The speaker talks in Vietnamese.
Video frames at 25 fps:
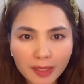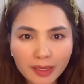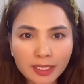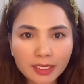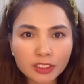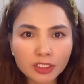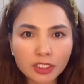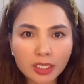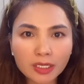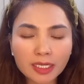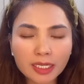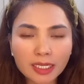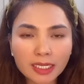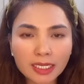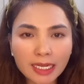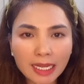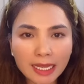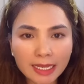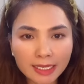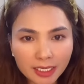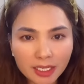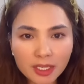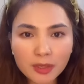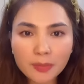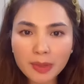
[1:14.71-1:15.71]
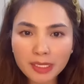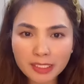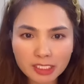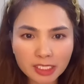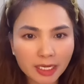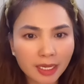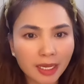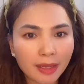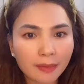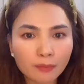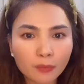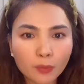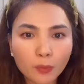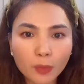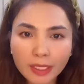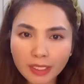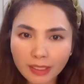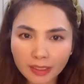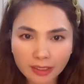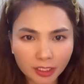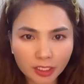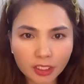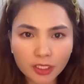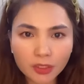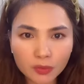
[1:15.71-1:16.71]
Cho nên là khi mà chị em quyết
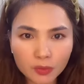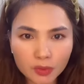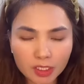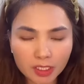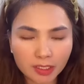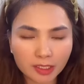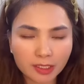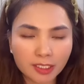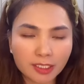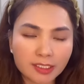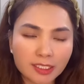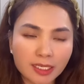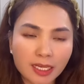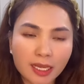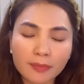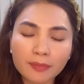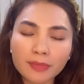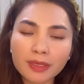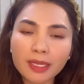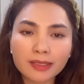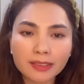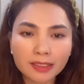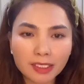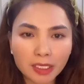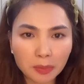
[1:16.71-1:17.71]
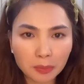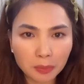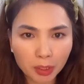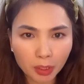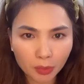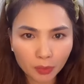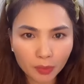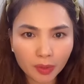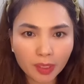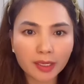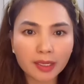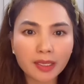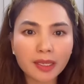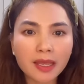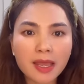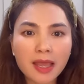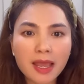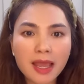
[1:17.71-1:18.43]
định đi điều trị thì chị em nên tìm hiểu kỹ